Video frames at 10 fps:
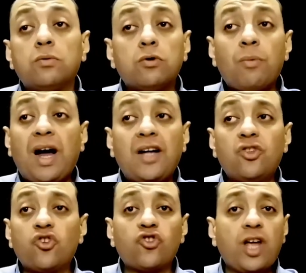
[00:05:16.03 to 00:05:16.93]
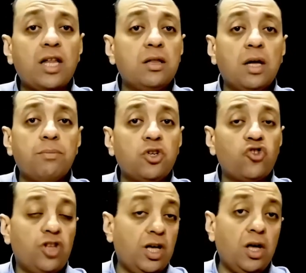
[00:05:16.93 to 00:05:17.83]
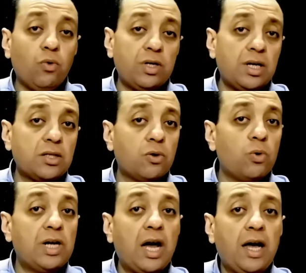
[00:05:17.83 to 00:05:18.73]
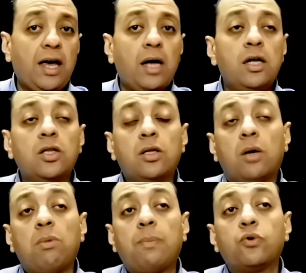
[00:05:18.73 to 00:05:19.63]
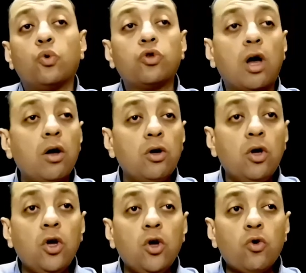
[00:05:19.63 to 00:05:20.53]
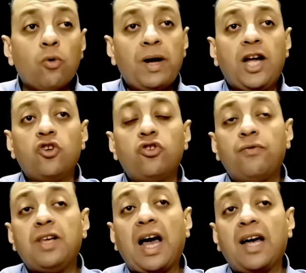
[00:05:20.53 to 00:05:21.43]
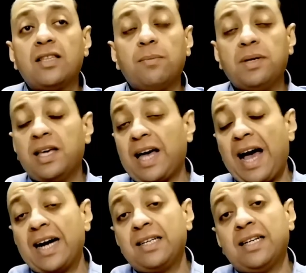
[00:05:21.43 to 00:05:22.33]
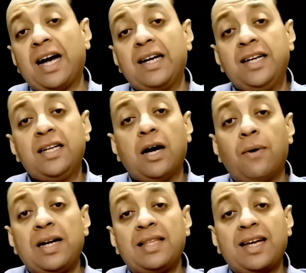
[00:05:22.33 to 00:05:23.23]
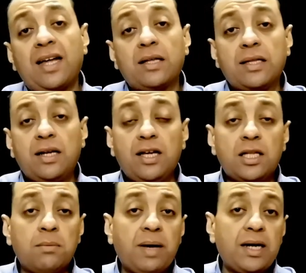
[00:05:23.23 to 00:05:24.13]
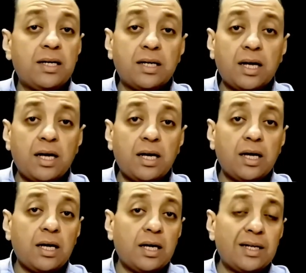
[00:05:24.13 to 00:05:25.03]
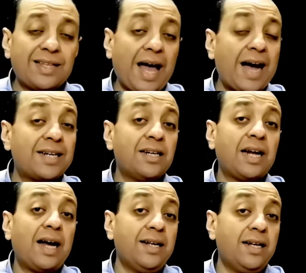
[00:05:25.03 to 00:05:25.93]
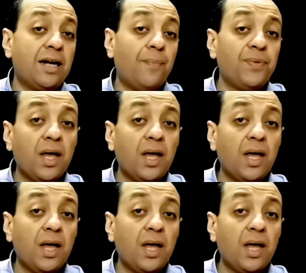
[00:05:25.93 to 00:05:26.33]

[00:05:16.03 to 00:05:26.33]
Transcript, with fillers: ومحدش كان بيشتكي والناس كلها كانت مبسوطه وما كانش في حد بيجي يعكنن علينا ولا دكاتره الادمان آه، تعكنن علينا